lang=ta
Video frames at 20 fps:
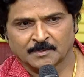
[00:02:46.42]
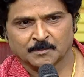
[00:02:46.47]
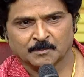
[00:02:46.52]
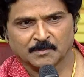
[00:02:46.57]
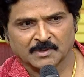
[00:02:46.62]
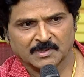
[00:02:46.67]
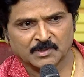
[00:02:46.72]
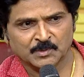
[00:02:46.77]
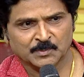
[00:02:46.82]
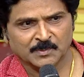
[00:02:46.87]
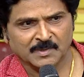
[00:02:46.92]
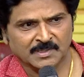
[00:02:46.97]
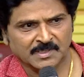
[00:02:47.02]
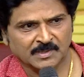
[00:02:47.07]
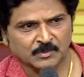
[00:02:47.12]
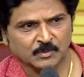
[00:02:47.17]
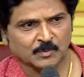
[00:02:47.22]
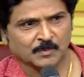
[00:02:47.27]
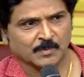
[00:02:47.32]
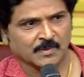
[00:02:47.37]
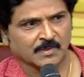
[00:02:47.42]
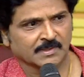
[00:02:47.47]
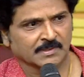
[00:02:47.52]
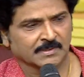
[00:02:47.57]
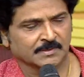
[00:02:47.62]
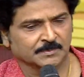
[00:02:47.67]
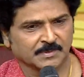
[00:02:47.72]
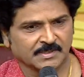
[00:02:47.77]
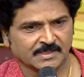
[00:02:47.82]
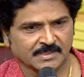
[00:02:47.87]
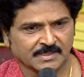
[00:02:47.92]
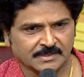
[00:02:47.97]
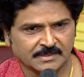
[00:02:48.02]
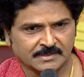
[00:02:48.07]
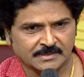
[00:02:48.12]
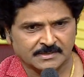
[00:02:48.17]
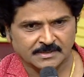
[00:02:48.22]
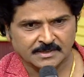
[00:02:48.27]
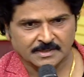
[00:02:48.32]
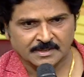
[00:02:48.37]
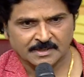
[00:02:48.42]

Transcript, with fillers: மருது பாண்டின்னு ஒரு படம் எனக்கு பெரிய ஹிட்டு